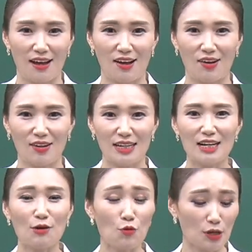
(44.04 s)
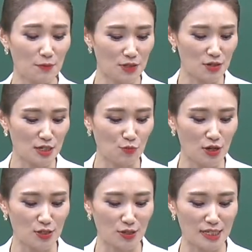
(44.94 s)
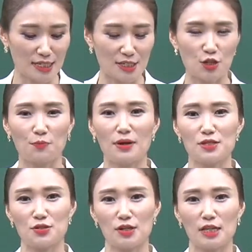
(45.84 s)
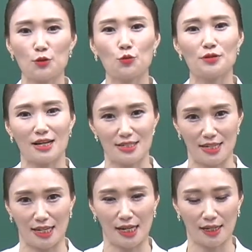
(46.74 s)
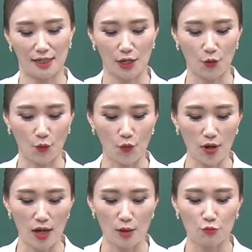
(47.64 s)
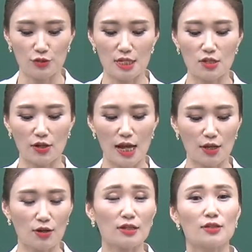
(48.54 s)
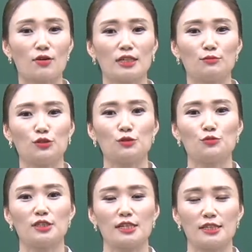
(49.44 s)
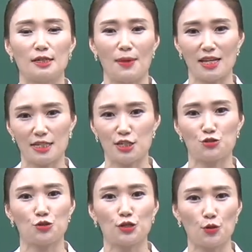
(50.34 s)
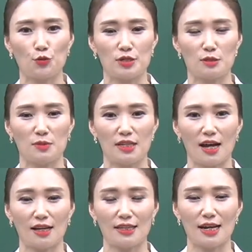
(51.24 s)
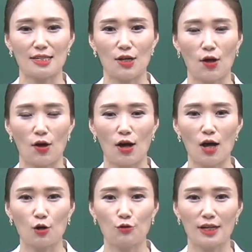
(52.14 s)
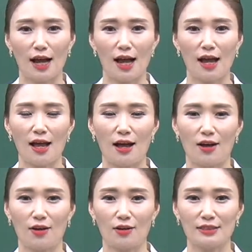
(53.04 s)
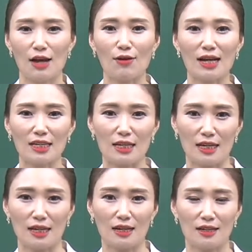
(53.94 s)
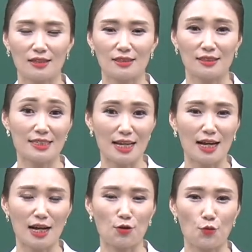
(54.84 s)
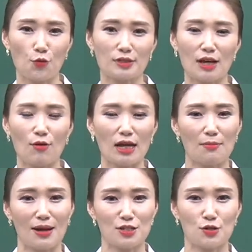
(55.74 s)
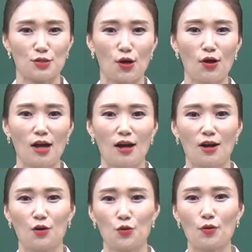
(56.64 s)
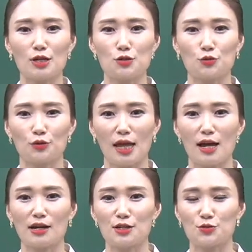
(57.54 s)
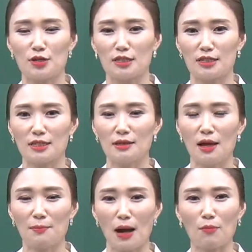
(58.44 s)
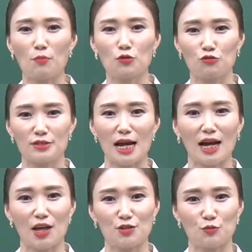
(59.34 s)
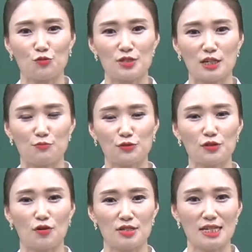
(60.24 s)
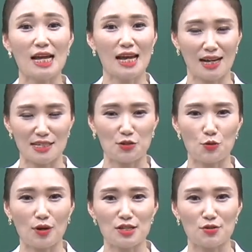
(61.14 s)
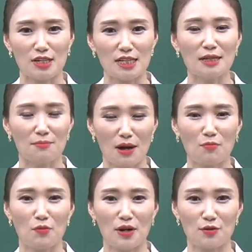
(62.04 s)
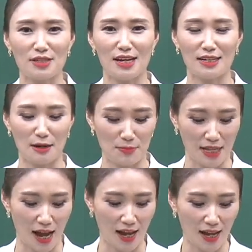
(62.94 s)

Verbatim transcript: 어, 일과목인 비서실무에서는 전반적인 행동 양식, 그리고 문제 처리 해결 능력을 묻는 문제들이 많이 기출이 되고 있습니다. 따라서 우리가 어, 상황이 어, 을 생각하고 그 상황에 맞춰서 어, 효과적으로 대응할 수 있는 방법을 구상하여서 문제를 푸는 것이 가장 효과적인 방법이라고 생각을 합니다.